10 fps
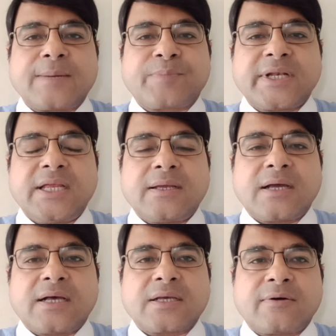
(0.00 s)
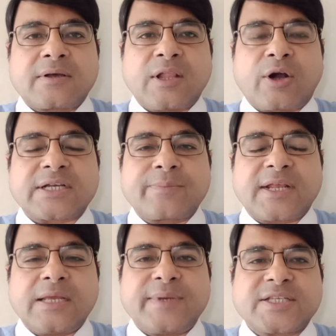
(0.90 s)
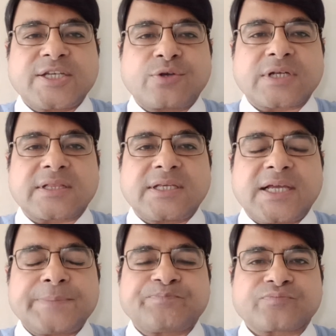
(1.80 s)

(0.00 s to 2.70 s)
कंपनी लॉन्ग टर्म के लिए भी अच्छी हो सकती है